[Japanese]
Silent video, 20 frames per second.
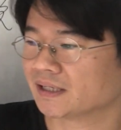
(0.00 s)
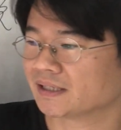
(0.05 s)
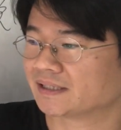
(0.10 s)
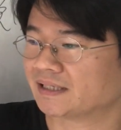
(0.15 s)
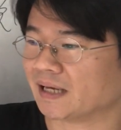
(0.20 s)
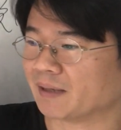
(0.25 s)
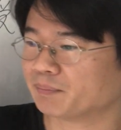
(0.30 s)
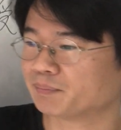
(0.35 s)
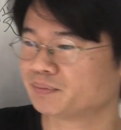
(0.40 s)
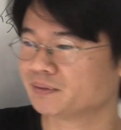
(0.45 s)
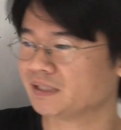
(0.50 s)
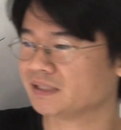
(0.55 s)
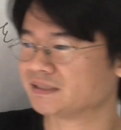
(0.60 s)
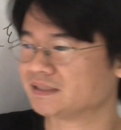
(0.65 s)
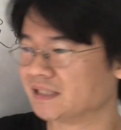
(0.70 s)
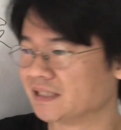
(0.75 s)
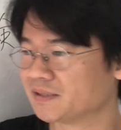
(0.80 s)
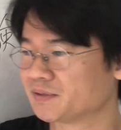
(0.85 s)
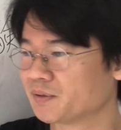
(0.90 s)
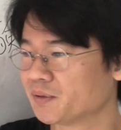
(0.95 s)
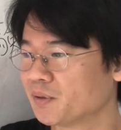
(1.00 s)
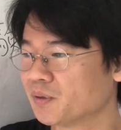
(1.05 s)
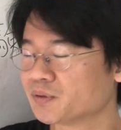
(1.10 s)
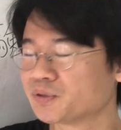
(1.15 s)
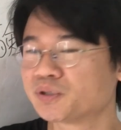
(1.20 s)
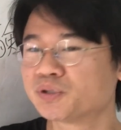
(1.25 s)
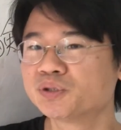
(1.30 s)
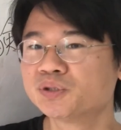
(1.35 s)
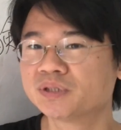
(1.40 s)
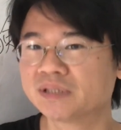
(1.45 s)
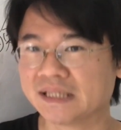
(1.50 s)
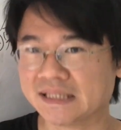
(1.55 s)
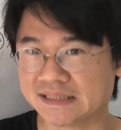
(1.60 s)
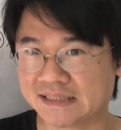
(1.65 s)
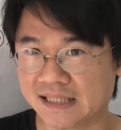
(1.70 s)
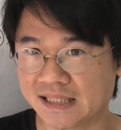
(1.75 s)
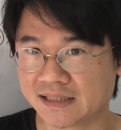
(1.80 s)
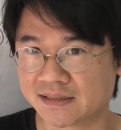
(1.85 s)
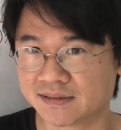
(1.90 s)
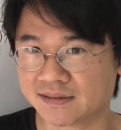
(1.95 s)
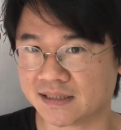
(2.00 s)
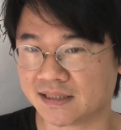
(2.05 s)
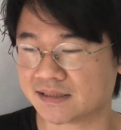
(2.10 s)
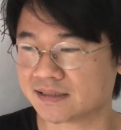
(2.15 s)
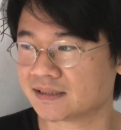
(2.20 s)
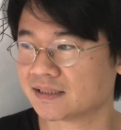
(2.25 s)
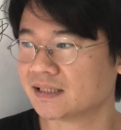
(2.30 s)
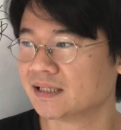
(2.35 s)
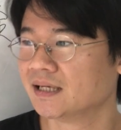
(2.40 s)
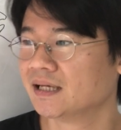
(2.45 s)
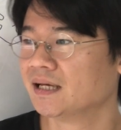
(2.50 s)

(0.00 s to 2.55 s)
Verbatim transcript: ギャップですね、それを修正していくんです。